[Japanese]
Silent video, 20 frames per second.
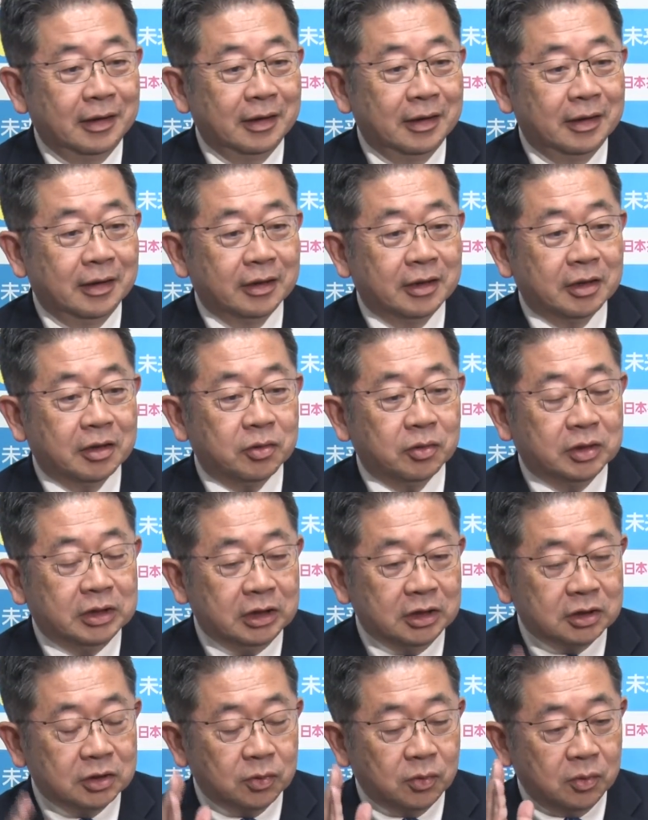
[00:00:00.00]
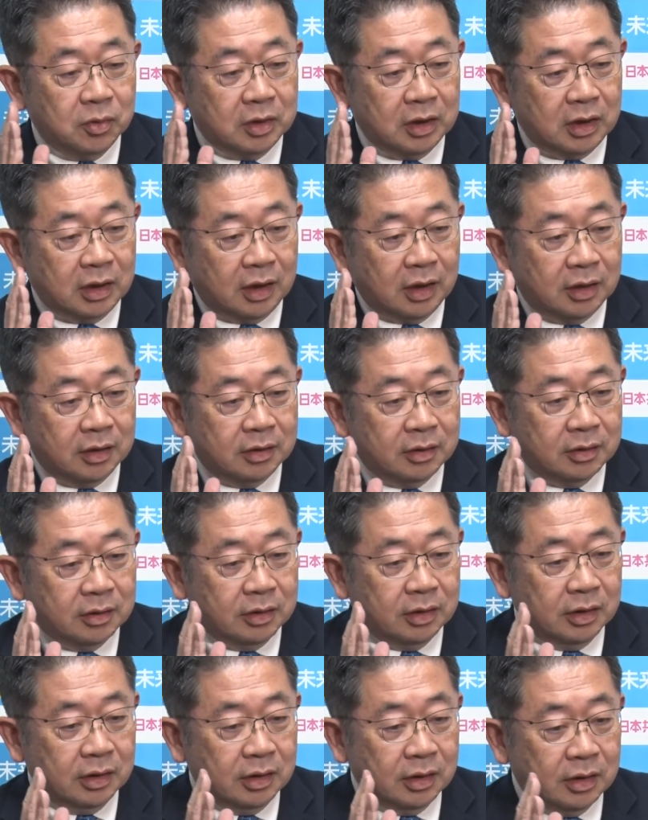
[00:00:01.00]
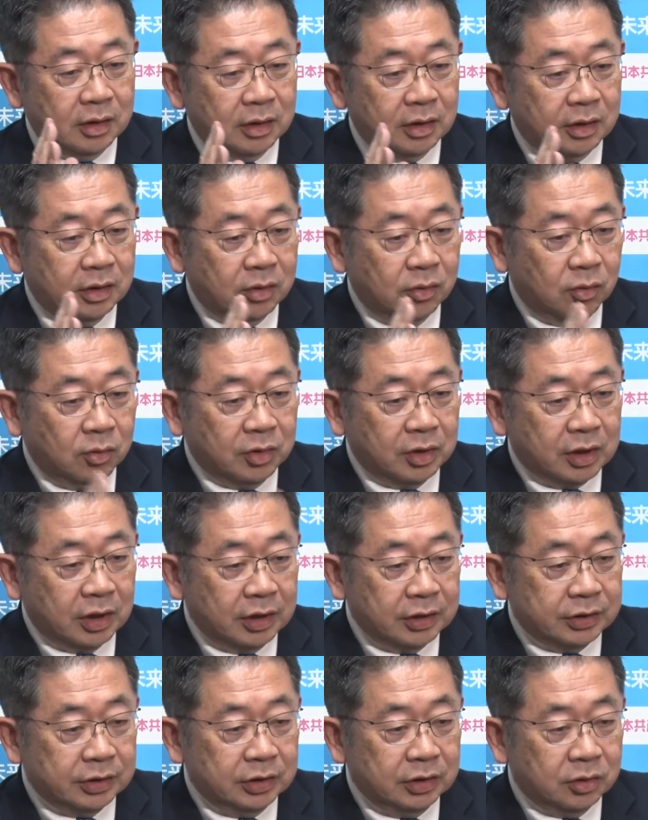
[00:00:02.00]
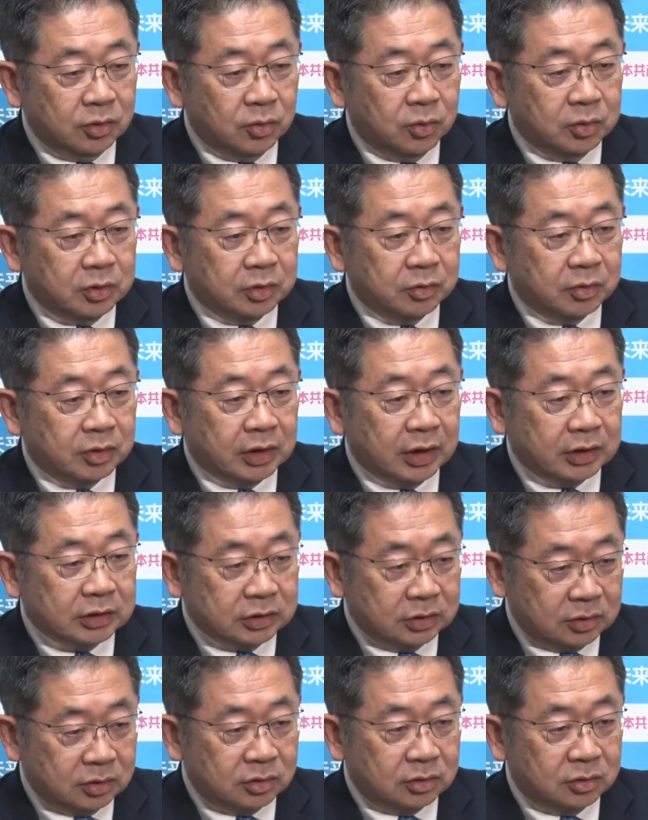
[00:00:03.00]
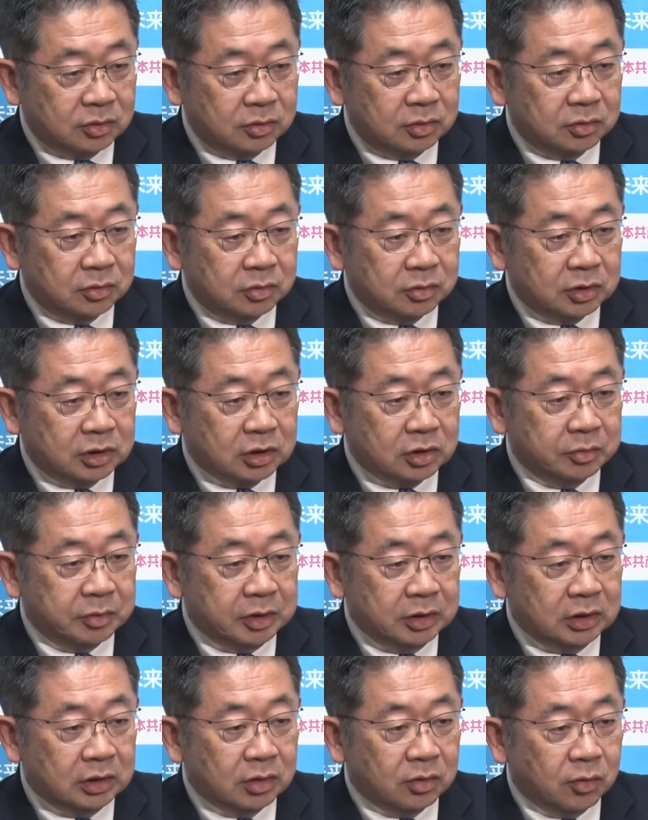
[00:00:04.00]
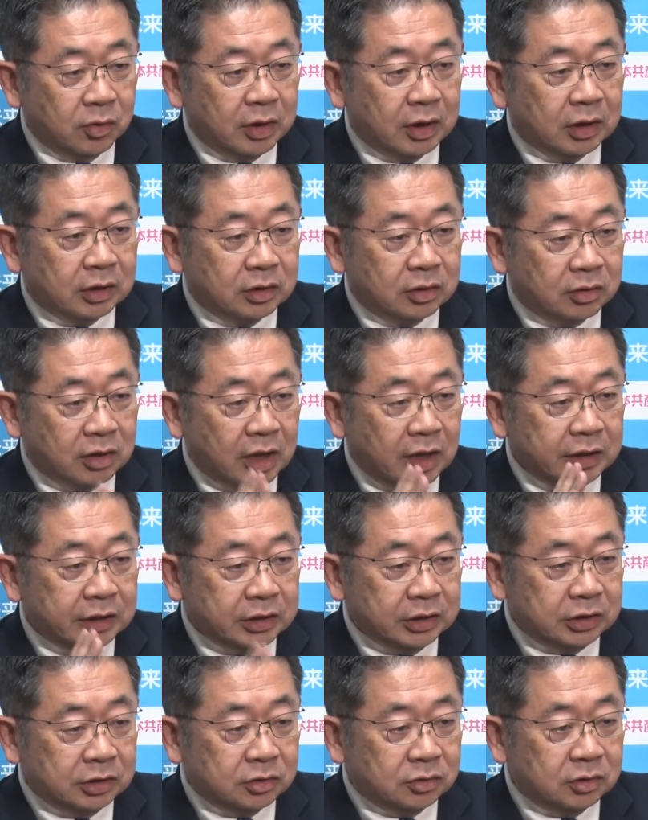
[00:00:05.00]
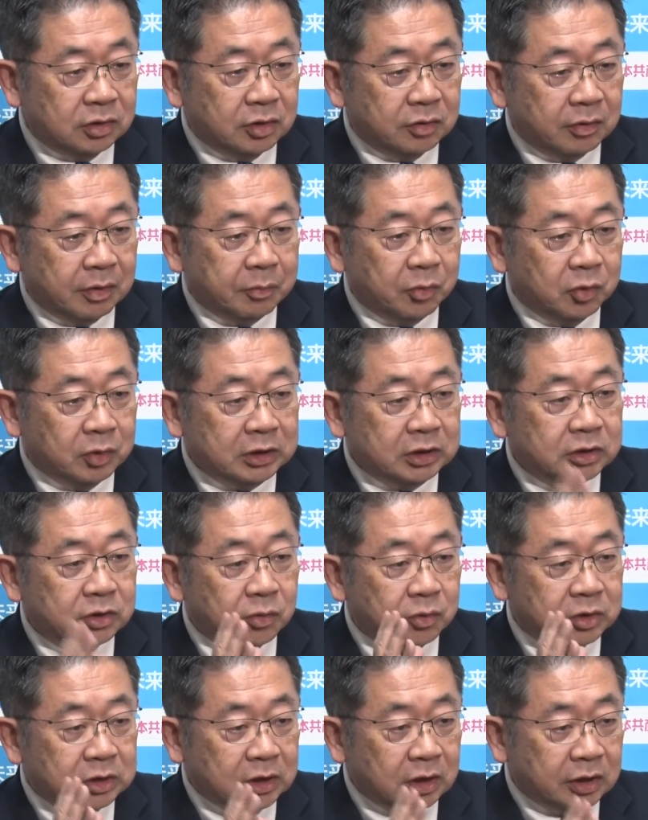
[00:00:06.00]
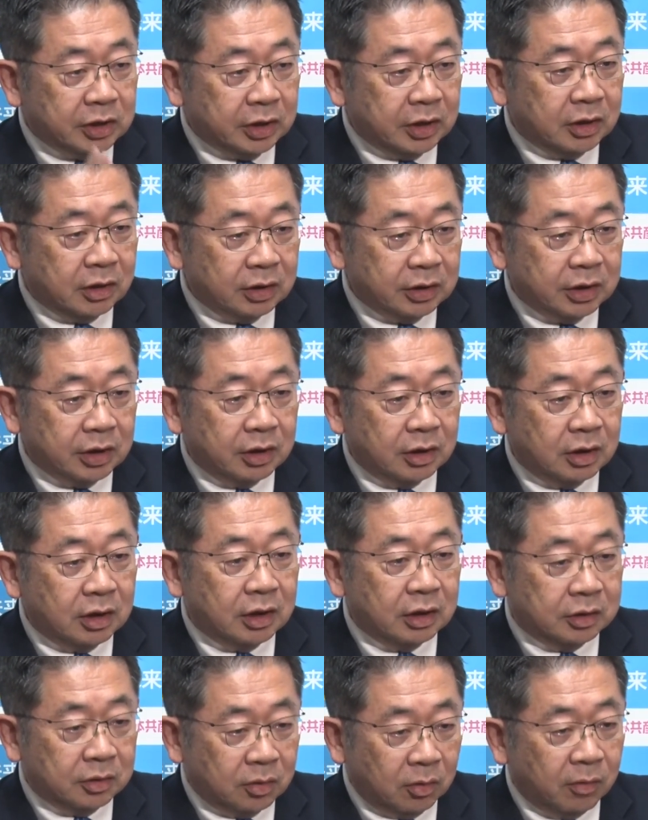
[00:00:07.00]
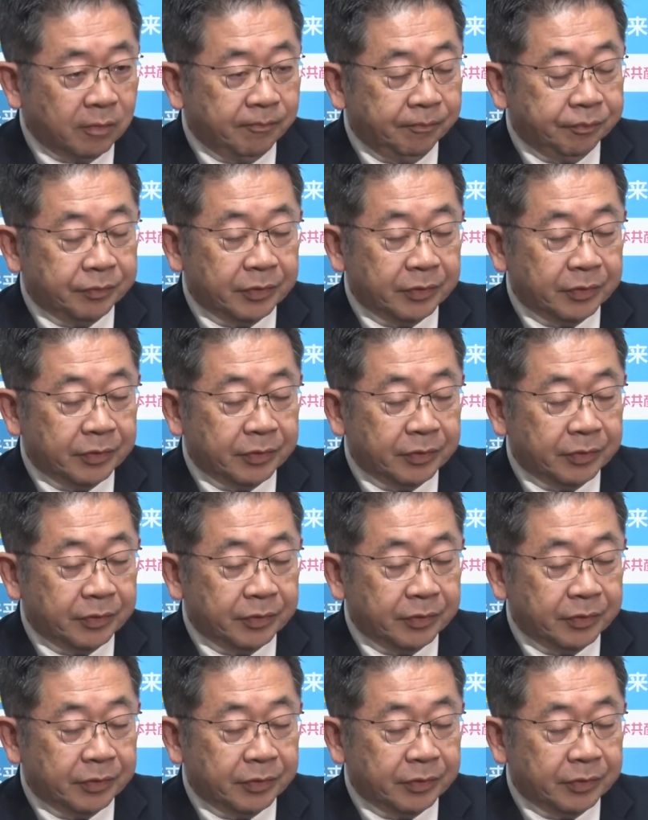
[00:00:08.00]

えー、結局、議長が、えー、本会議に動議を出すという仕組みにこれなってる、会期についてはもう議長しか提案権がないと、